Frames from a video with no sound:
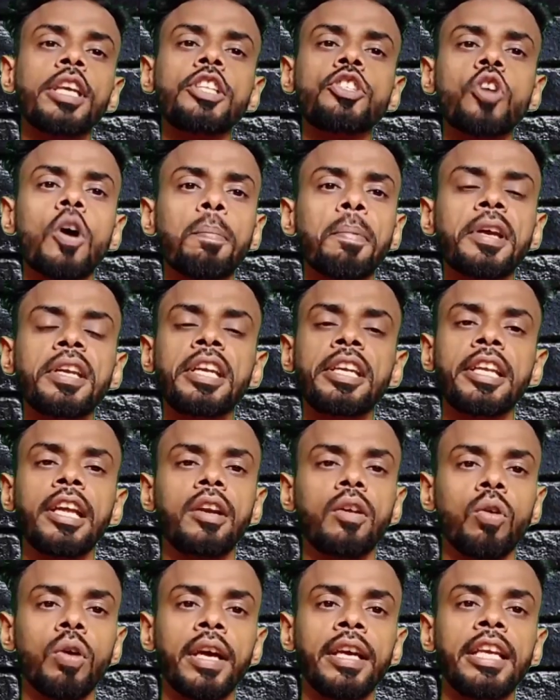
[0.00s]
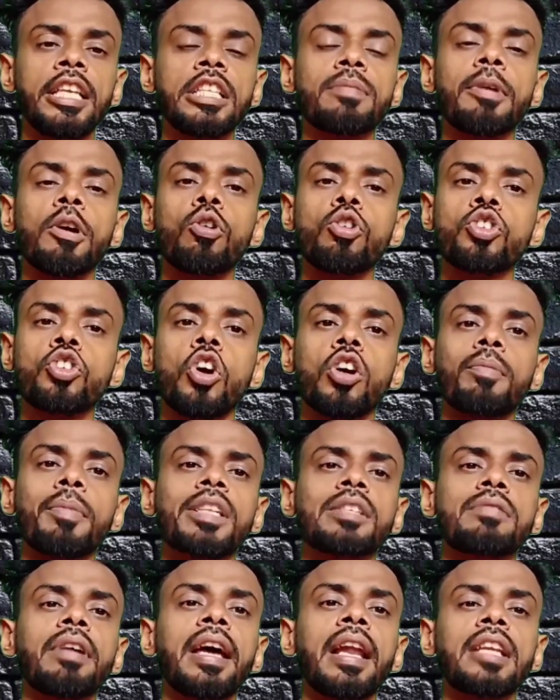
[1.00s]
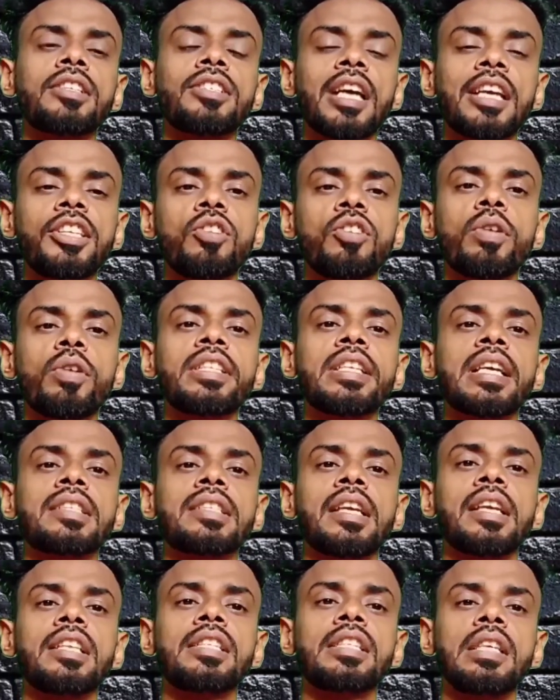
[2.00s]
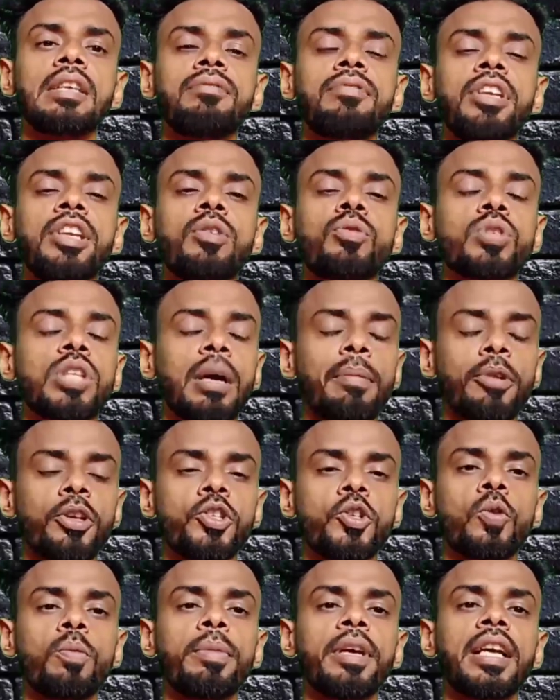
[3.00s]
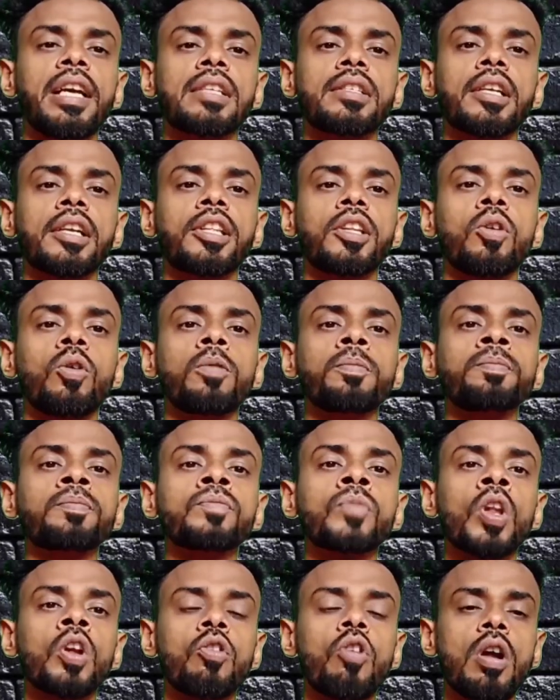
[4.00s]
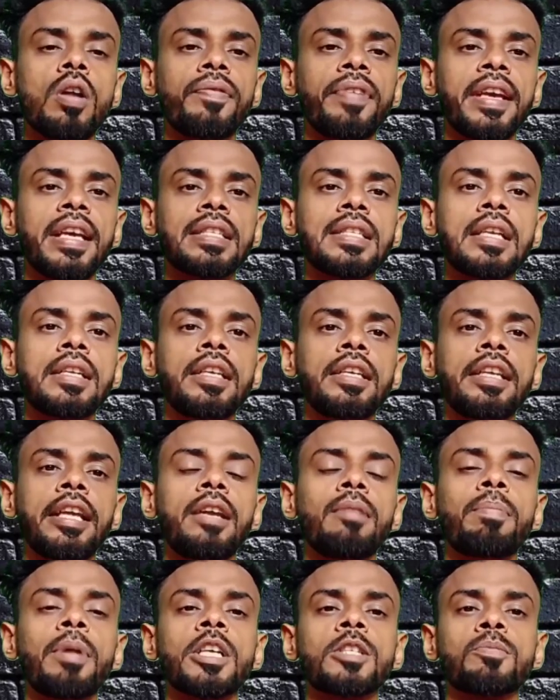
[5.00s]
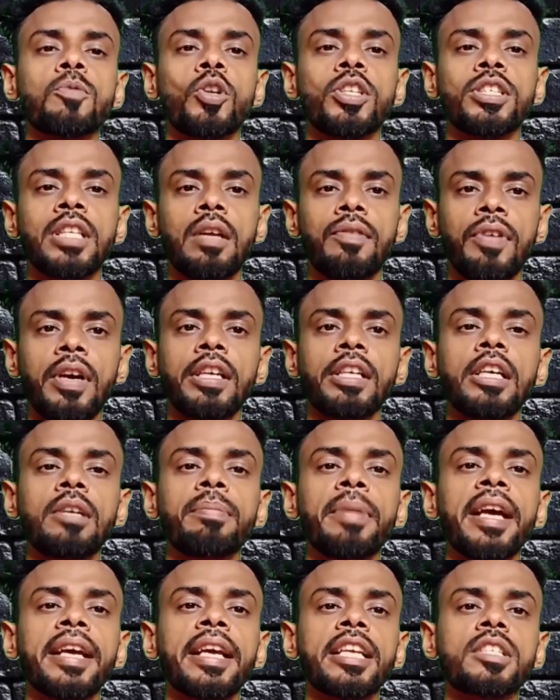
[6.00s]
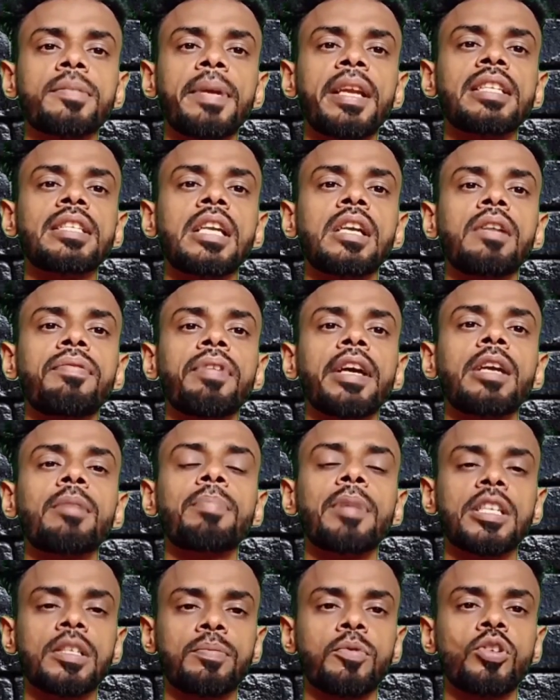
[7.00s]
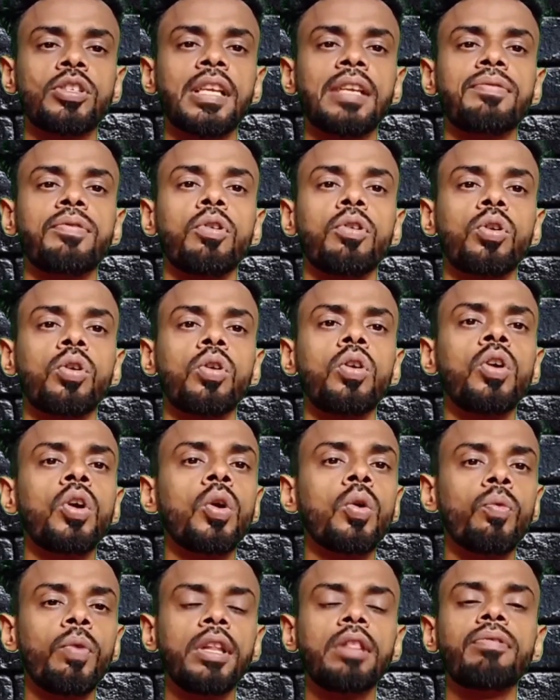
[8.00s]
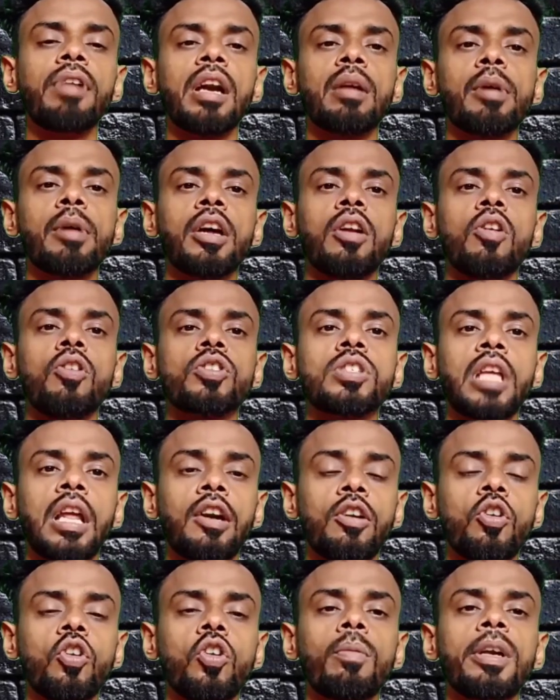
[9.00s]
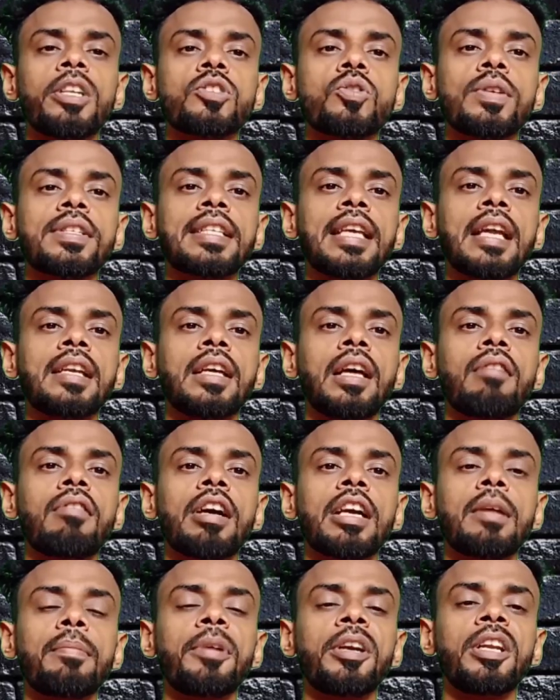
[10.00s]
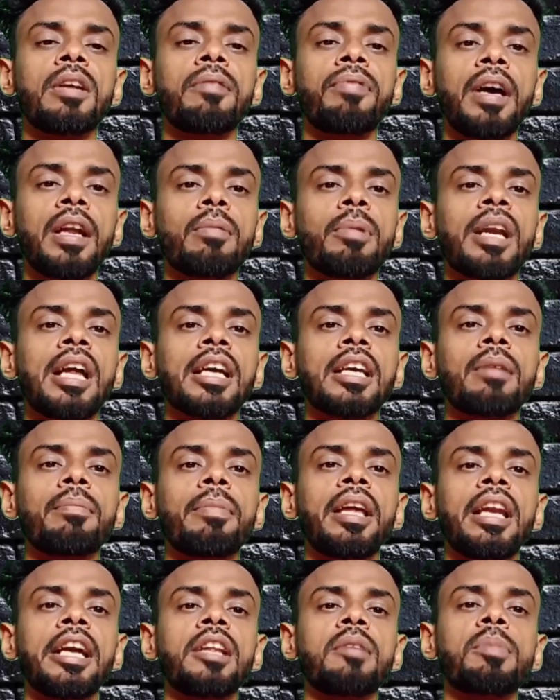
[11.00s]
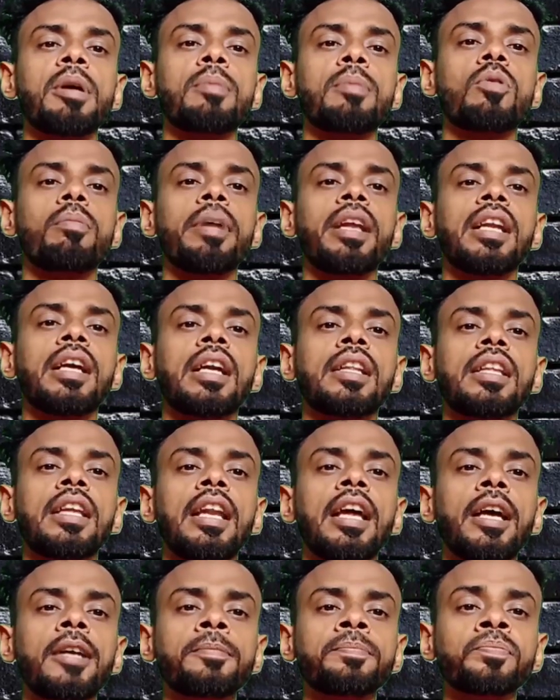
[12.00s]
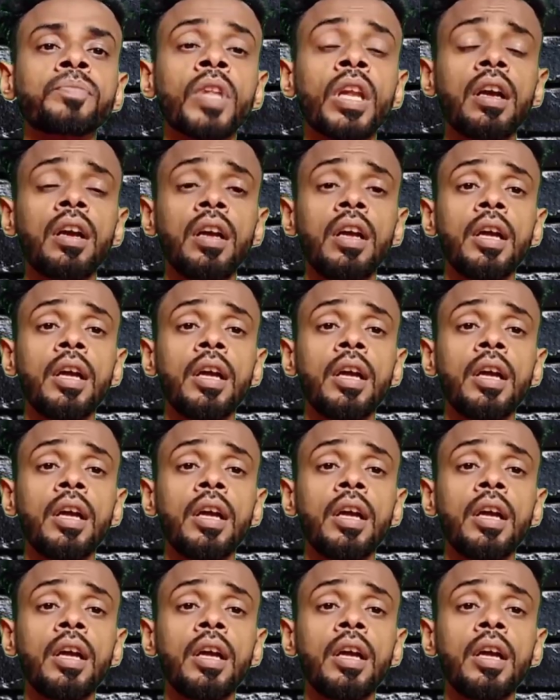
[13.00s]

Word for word: तो ये जॉब की डिटेल हो गई इसमें कुछ डॉक्यूमेंट्स वगैरह चाहिए होंगे जैसे कि सीवी उसे आप रिज्यूम भी कर सकते हो क्वालिफिकेशन डिटेल पासपोर्ट स्कैन फ्रंट एंड बैक एक्सपीरियंस सर्टिफिकेट पासपोर्ट साइज फोटो विथ वाइट बैकग्राउंड सारे डॉक्यूमेंट्स को स्कैन करवा के पीडीएफ फाइल बना के मेल आईडी पे आपको मेल कर देना है